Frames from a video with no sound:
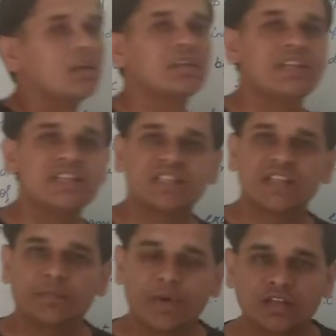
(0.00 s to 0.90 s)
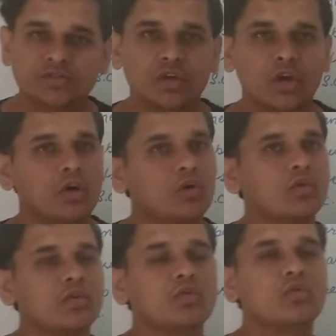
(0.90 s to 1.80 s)
तीन से पांच
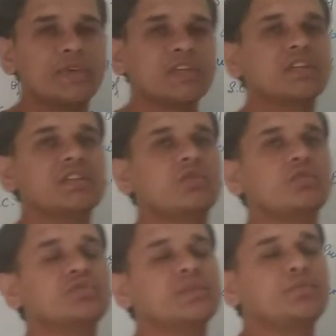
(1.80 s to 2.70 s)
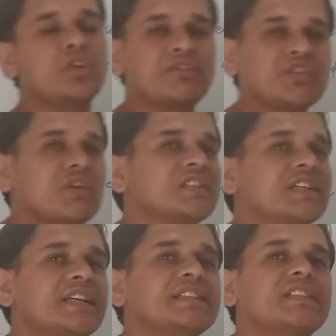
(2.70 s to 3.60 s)
और उम्मीद करता हूं मुझे पूरा विश्वास है
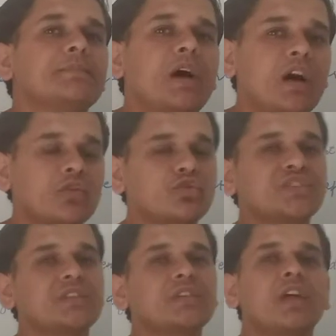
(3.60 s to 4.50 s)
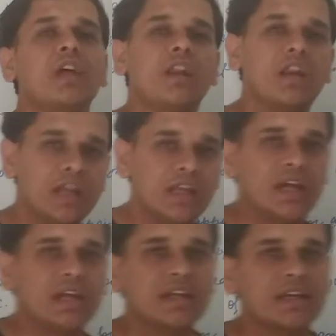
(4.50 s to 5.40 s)
कि इनसे बाहर क्वेश्चन नहीं
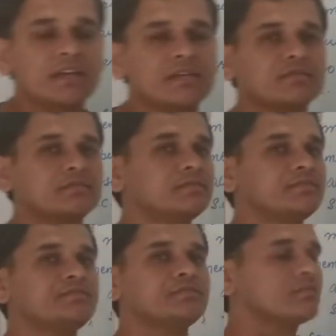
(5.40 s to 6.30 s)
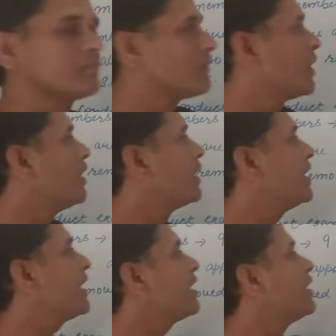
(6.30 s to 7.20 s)
आएंगे ठीक है